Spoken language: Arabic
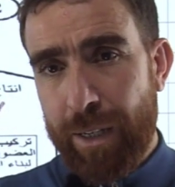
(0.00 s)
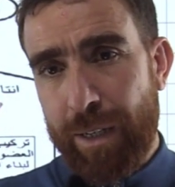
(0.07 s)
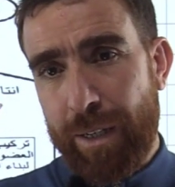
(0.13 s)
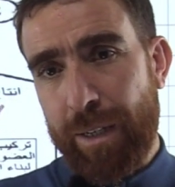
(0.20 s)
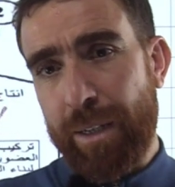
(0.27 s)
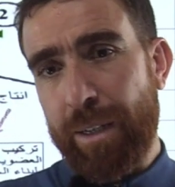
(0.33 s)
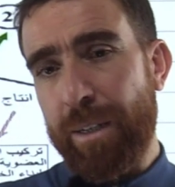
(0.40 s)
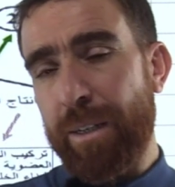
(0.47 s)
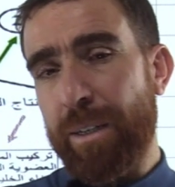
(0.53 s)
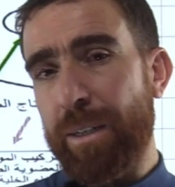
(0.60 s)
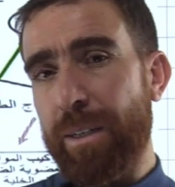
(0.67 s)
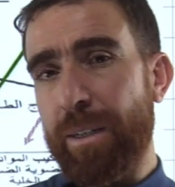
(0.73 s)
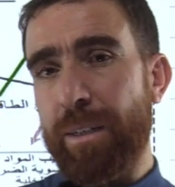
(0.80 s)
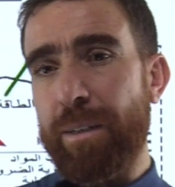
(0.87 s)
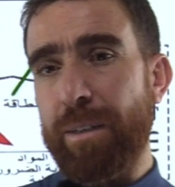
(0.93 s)

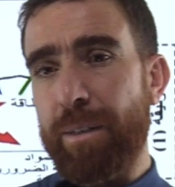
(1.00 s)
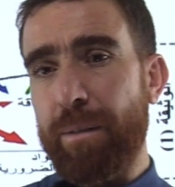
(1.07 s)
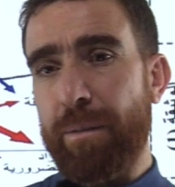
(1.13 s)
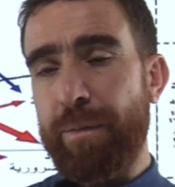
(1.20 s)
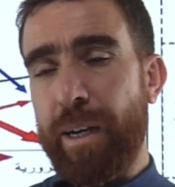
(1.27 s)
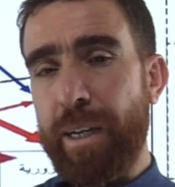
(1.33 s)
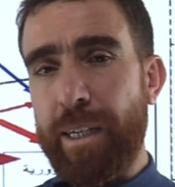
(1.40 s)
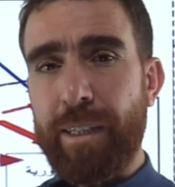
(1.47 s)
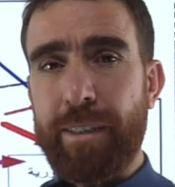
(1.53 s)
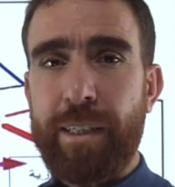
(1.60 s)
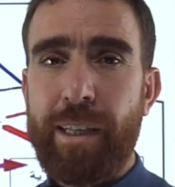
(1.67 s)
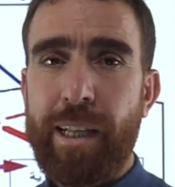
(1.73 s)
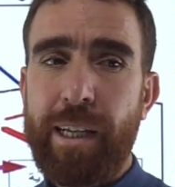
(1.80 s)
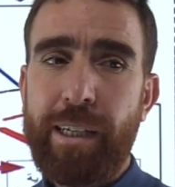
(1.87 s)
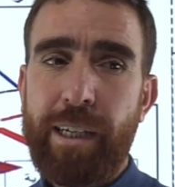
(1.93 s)
آه، فهي
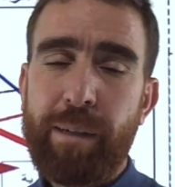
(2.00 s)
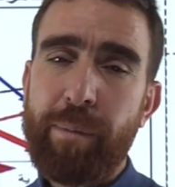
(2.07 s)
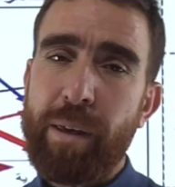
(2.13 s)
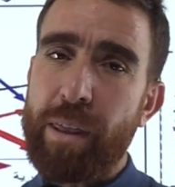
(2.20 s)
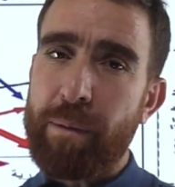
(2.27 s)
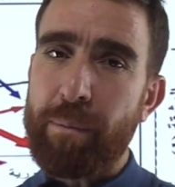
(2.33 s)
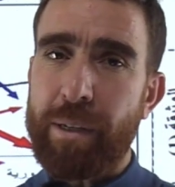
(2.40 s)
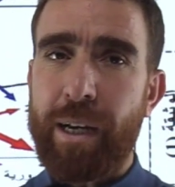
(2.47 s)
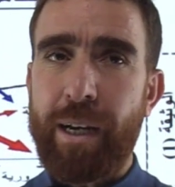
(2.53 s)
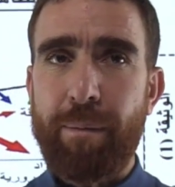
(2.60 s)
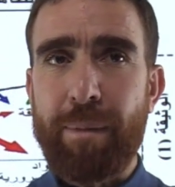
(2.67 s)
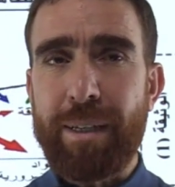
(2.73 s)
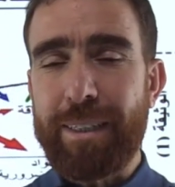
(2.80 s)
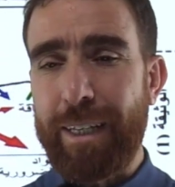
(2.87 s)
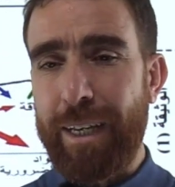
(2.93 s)
استدلال علمي ضمن
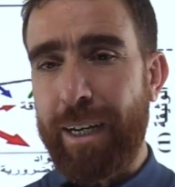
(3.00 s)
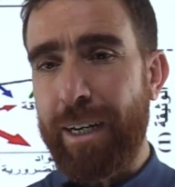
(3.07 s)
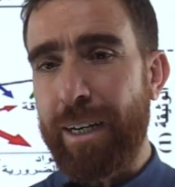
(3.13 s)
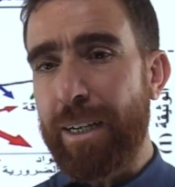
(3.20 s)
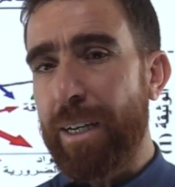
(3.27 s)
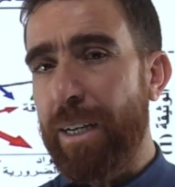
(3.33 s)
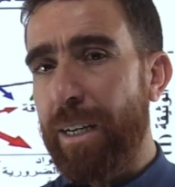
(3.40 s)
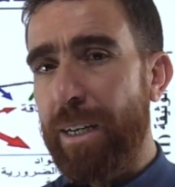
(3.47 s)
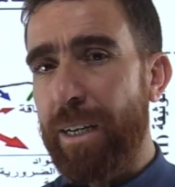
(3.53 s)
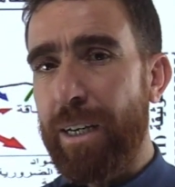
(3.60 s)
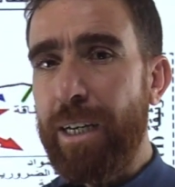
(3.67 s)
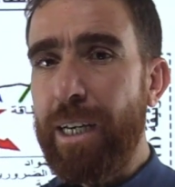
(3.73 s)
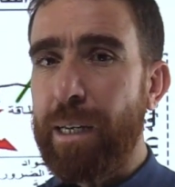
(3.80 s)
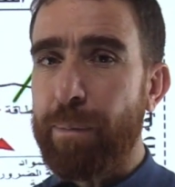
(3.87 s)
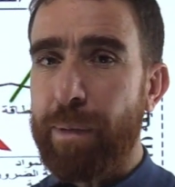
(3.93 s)
مسعى
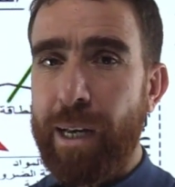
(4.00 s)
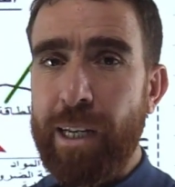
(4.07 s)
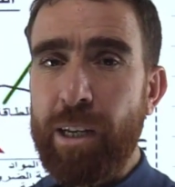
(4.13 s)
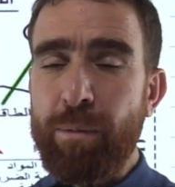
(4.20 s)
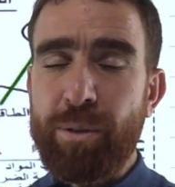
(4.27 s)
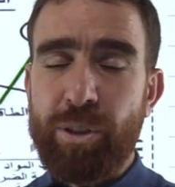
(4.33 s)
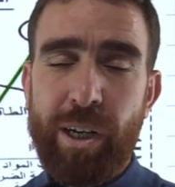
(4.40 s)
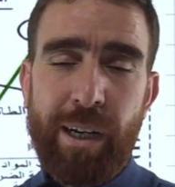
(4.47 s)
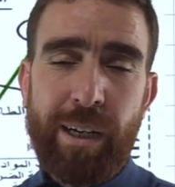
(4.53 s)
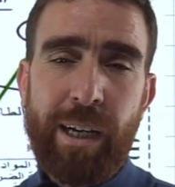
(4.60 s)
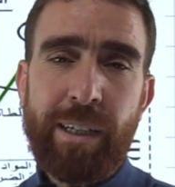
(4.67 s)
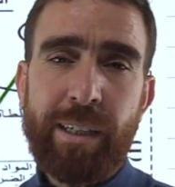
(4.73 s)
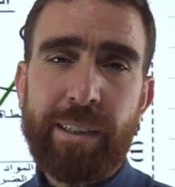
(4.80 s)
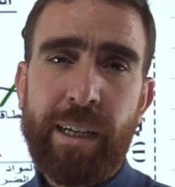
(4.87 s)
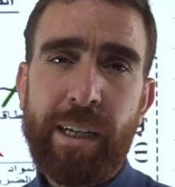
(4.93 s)
آه، علمي اليوم إن شاء
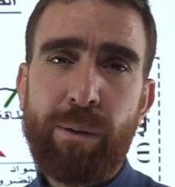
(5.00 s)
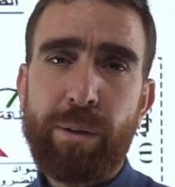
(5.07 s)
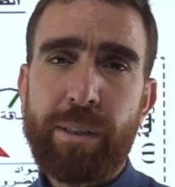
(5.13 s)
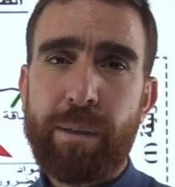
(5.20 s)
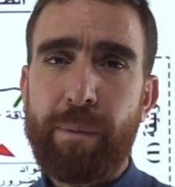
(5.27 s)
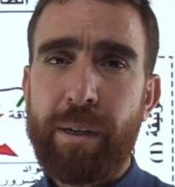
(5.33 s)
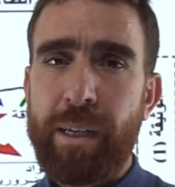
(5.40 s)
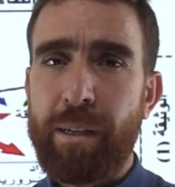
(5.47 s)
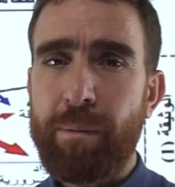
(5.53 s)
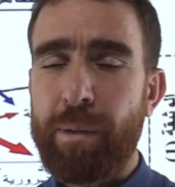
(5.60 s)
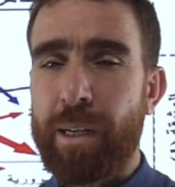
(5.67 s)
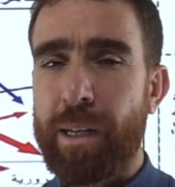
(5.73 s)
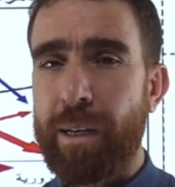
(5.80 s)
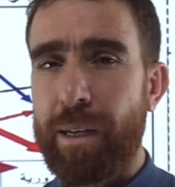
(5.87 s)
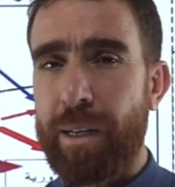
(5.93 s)
الله نتناول تمرين
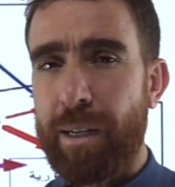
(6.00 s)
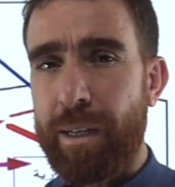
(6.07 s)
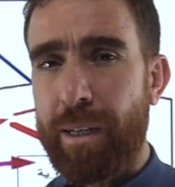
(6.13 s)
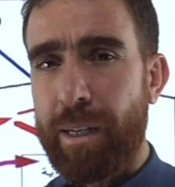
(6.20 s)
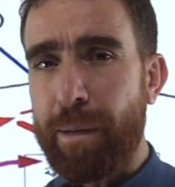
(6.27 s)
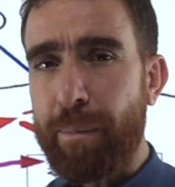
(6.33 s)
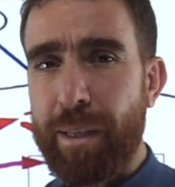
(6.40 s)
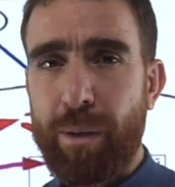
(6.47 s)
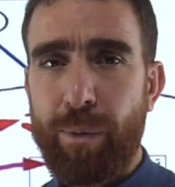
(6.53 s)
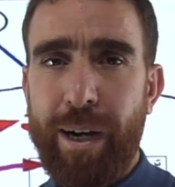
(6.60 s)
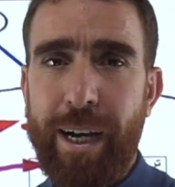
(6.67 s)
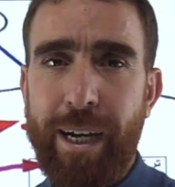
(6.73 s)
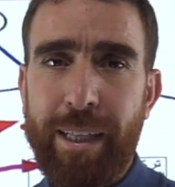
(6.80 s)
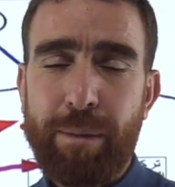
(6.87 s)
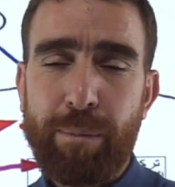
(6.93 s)
من آه، نمط
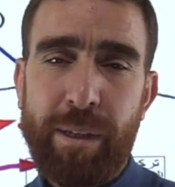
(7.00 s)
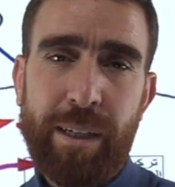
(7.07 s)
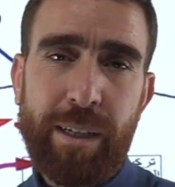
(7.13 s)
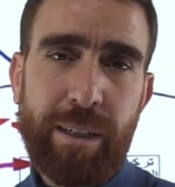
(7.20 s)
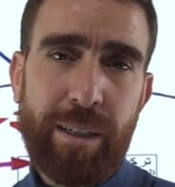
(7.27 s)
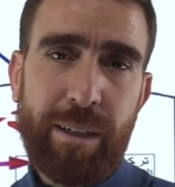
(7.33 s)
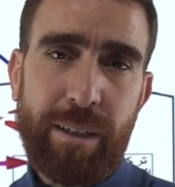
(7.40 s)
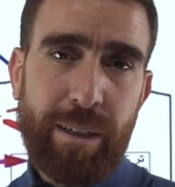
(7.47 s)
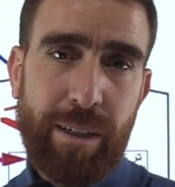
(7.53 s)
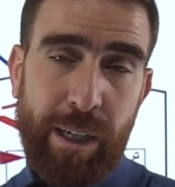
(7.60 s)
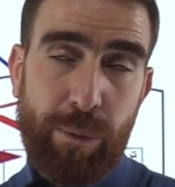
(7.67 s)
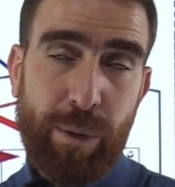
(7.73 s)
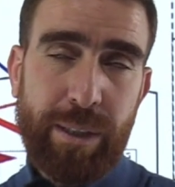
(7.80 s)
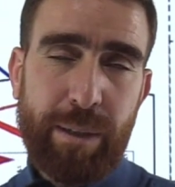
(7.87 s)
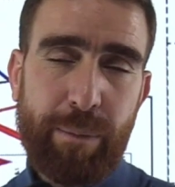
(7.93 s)
واحد من اللي
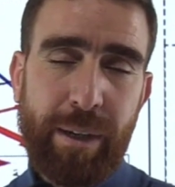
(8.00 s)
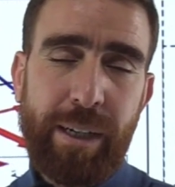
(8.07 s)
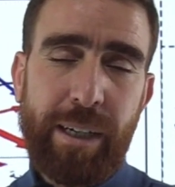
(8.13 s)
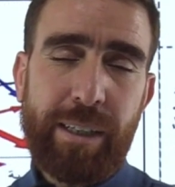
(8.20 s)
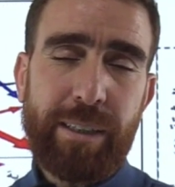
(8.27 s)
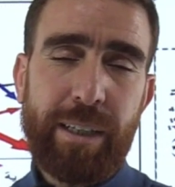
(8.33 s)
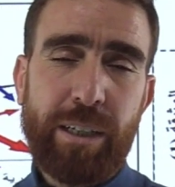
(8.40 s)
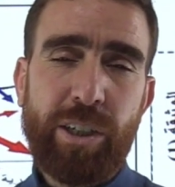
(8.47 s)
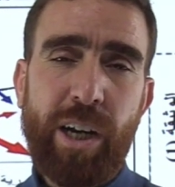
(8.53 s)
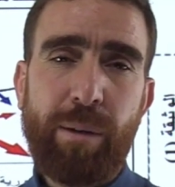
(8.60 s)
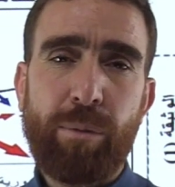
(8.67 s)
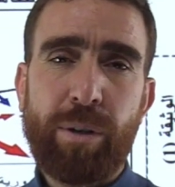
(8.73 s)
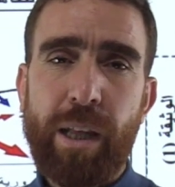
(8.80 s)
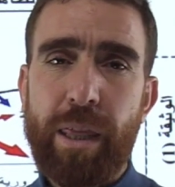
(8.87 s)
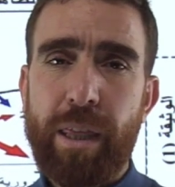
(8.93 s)
هو تمرين الاسترجاع
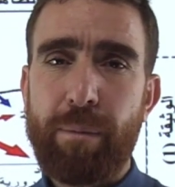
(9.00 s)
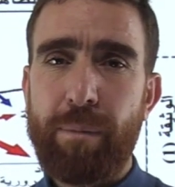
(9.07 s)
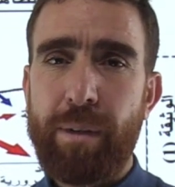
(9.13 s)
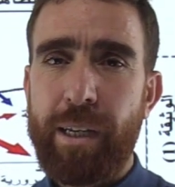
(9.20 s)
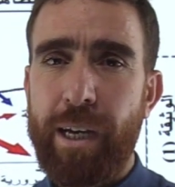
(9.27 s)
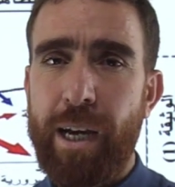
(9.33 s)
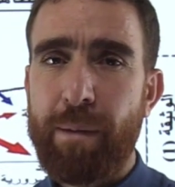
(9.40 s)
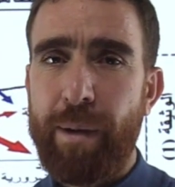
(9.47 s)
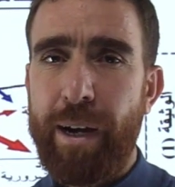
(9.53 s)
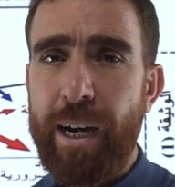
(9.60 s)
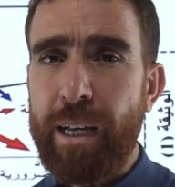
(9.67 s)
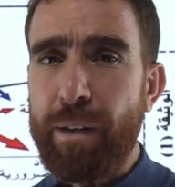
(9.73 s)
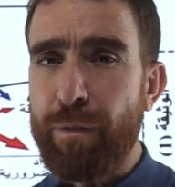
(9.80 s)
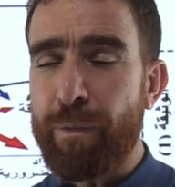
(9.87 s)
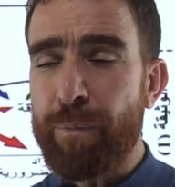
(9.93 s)
المنظم
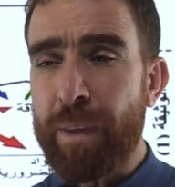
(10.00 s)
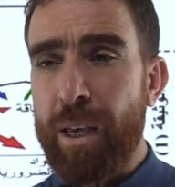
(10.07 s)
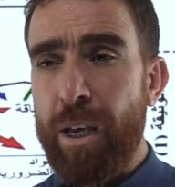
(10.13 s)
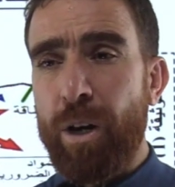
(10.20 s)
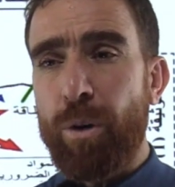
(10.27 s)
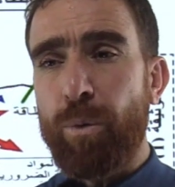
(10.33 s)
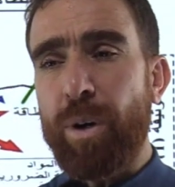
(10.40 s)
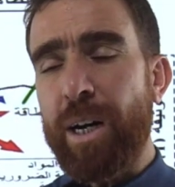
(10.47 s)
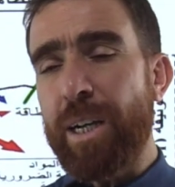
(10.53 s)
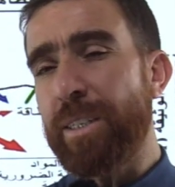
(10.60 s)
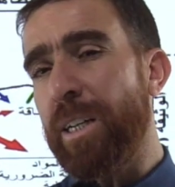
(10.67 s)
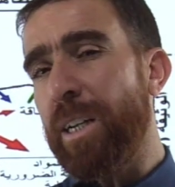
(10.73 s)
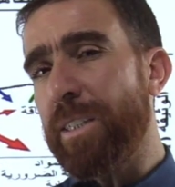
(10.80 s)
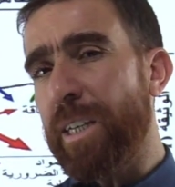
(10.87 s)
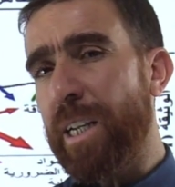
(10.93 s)
للمعارف
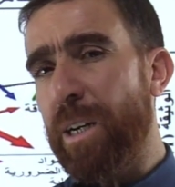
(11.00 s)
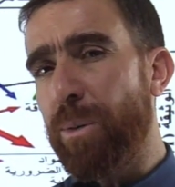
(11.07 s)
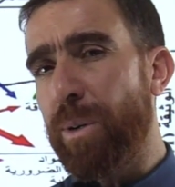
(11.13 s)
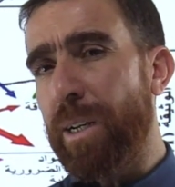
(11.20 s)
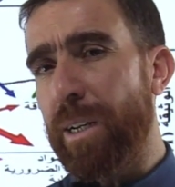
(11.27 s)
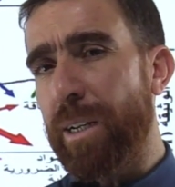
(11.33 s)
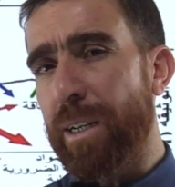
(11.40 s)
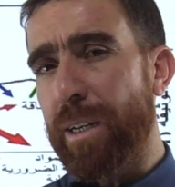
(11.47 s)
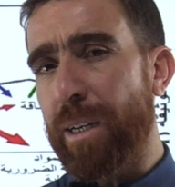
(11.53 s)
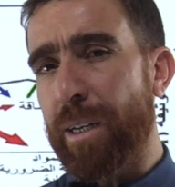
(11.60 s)
وسنتناول